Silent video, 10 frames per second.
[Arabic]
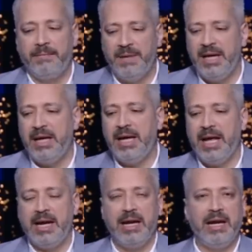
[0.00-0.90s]

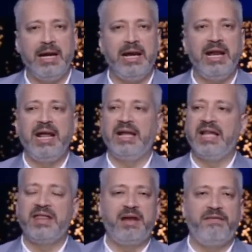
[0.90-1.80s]

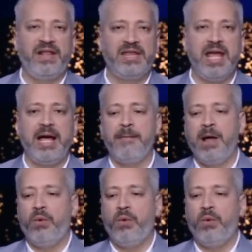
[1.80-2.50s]
باحداث الفتنه